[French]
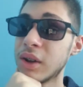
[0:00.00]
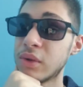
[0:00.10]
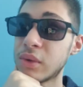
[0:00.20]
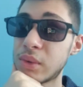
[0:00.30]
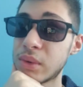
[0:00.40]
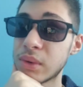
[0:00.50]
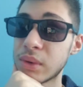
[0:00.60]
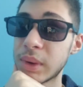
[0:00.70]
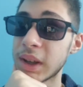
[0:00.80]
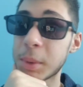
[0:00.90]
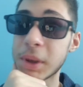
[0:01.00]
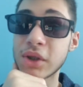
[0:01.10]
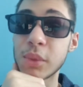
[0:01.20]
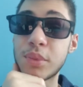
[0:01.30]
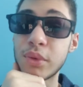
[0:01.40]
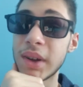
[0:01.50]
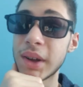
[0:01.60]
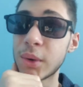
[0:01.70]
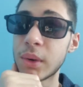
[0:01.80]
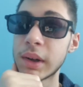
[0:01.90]
Du coup, euh, ouais, il y a presque plus de
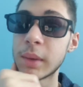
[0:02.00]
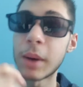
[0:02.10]
héros. Hein.